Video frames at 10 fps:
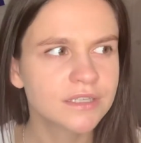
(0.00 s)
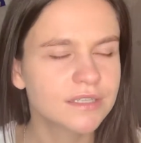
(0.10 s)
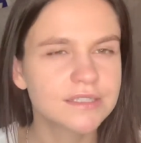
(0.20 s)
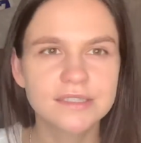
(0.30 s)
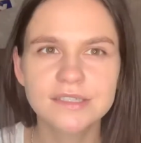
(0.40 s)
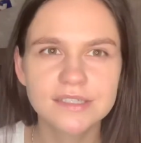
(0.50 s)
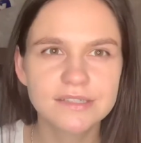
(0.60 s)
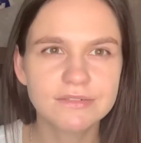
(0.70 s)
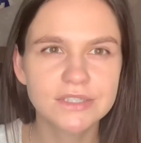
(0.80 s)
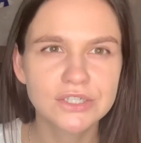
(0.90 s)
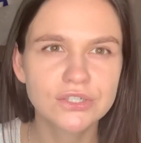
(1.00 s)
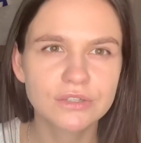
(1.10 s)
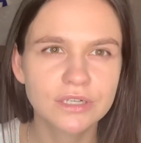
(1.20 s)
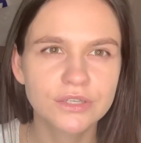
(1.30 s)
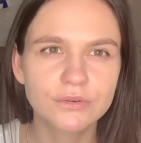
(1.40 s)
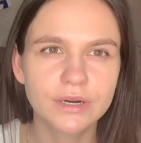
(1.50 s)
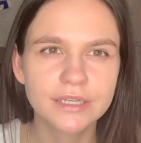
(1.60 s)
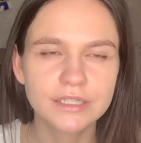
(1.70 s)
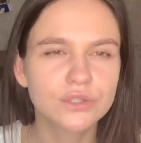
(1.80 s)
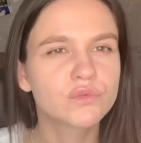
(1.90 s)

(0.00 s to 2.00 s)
39, что ли, юаней.